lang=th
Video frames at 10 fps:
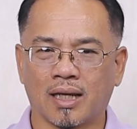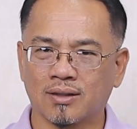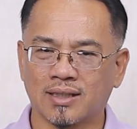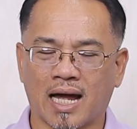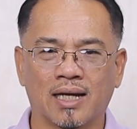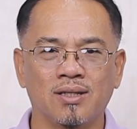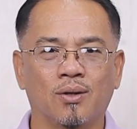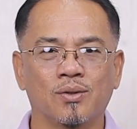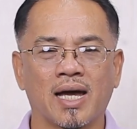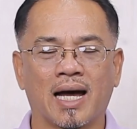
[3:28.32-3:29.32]
รักษา
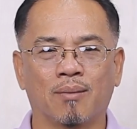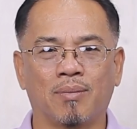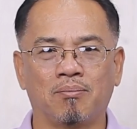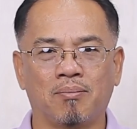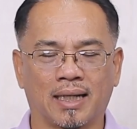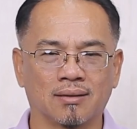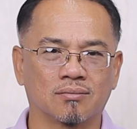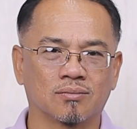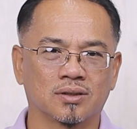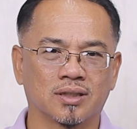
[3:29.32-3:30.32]
เยียวยาบำบัด
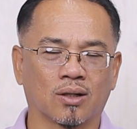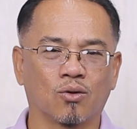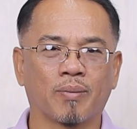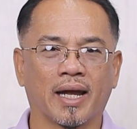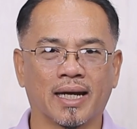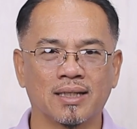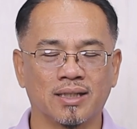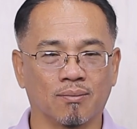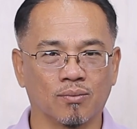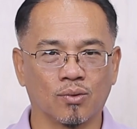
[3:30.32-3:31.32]
จากโรคภัยไข้
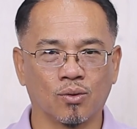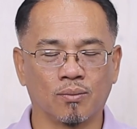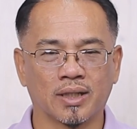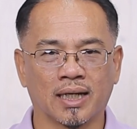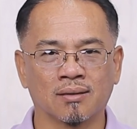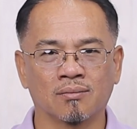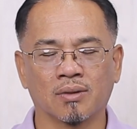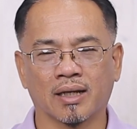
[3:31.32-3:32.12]
เจ็บ รวมทั้ง